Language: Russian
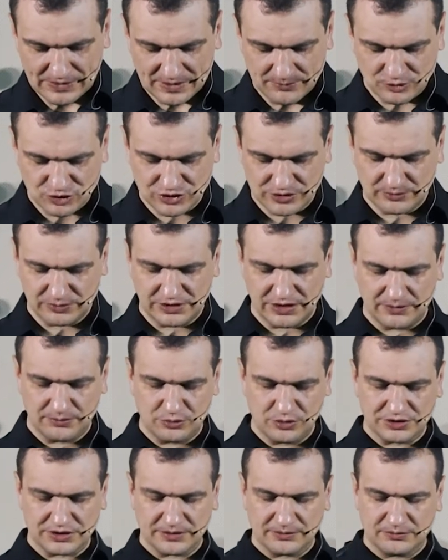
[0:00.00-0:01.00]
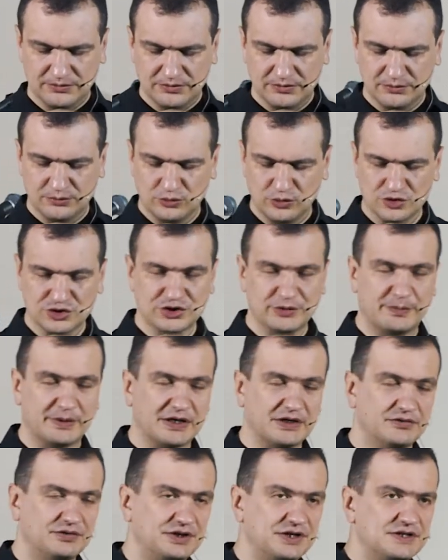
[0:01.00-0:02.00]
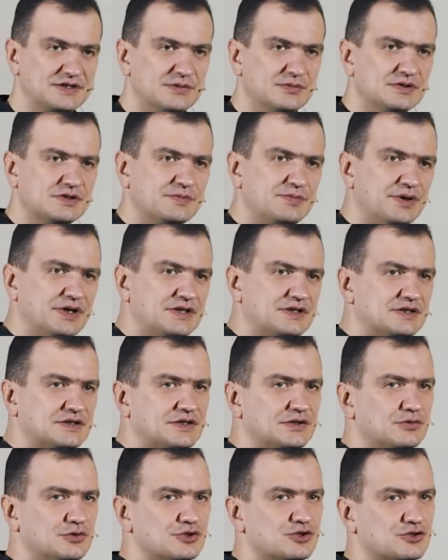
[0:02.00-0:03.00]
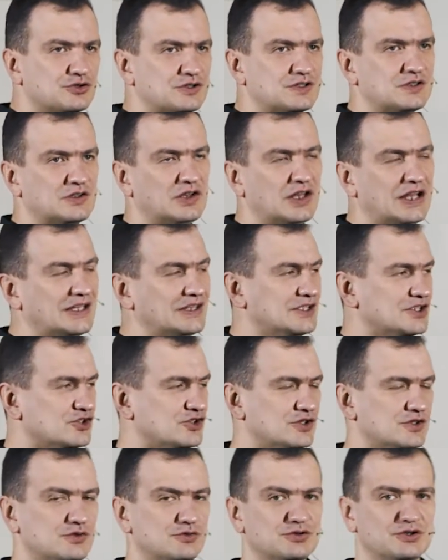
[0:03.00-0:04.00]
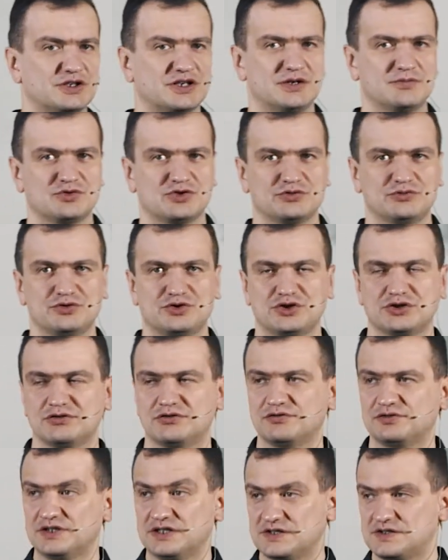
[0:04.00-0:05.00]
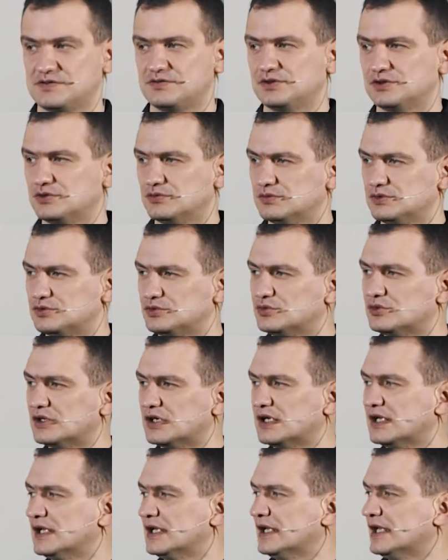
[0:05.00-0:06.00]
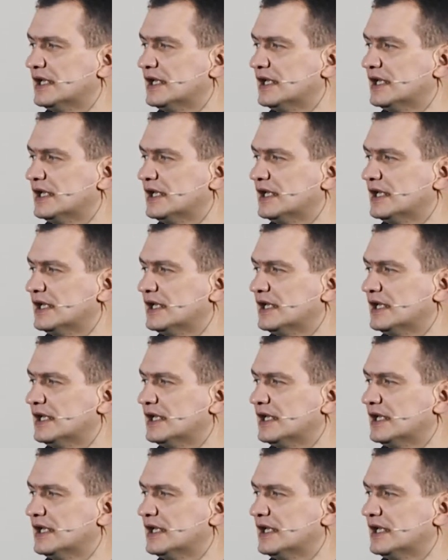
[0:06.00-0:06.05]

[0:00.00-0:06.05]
Можно было об этом больше поговорить, об аспекте того, что тела наши – суть храм живущего в нас Святого Духа.